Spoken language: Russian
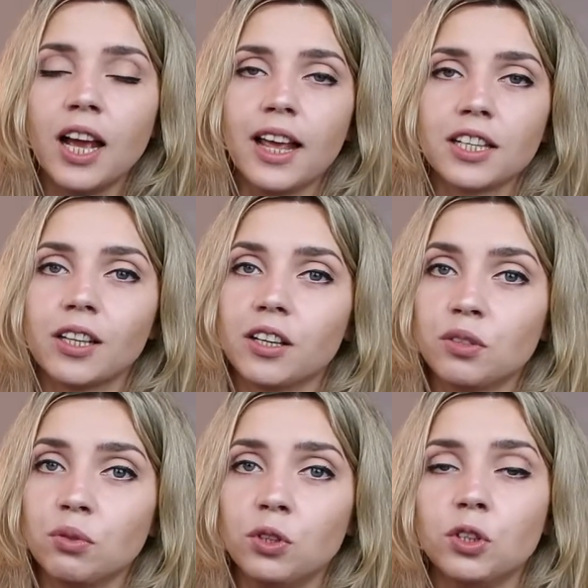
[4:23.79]
Я
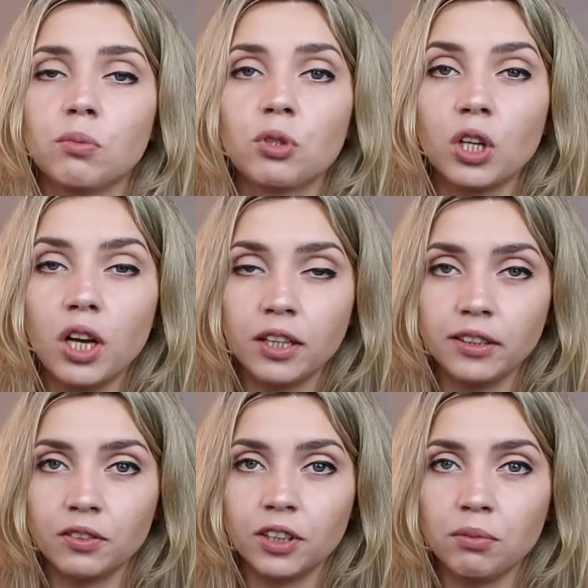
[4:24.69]
заказываю детям
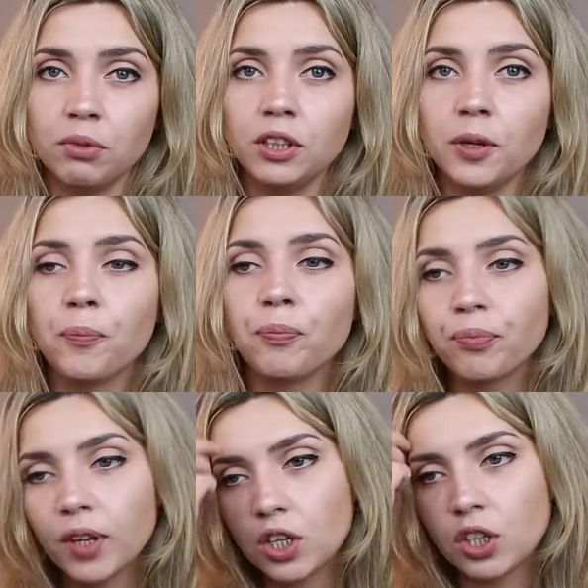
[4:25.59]
желейные витамины,
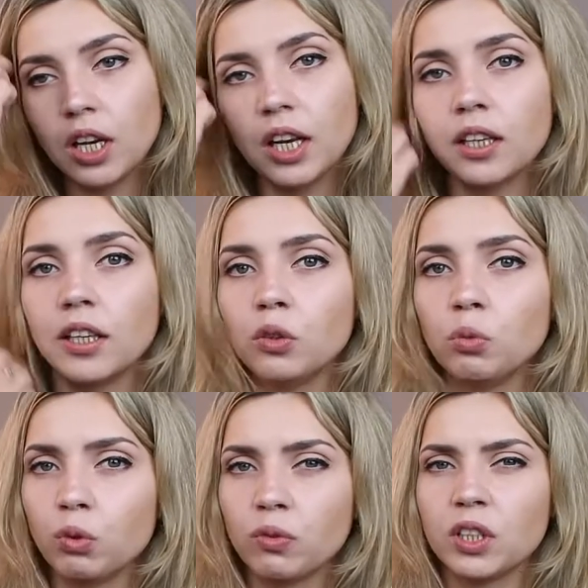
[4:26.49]
желейки, я
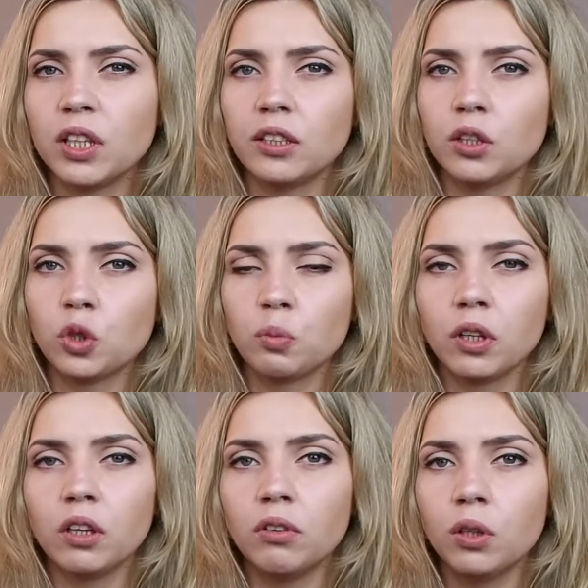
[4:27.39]
думаю, вы знаете, о чем
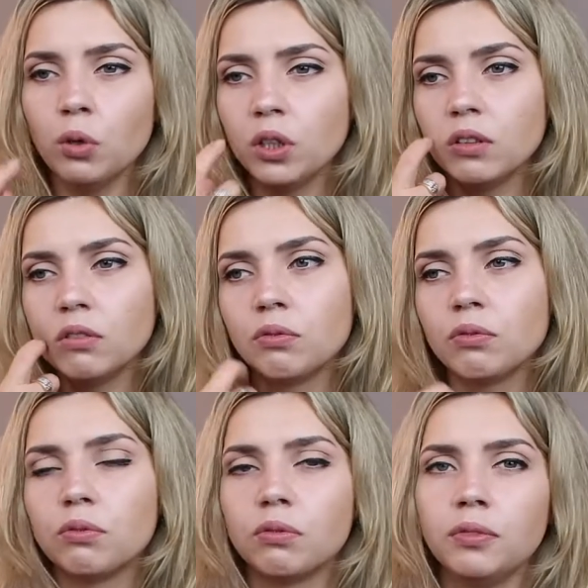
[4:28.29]
я говорю, они
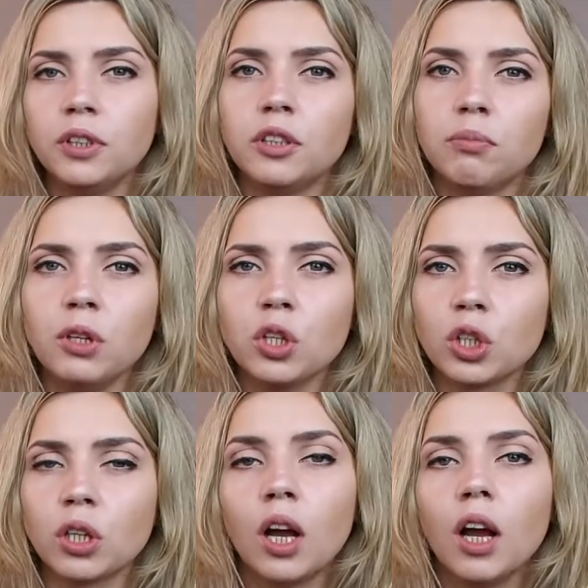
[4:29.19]
в виде мишек,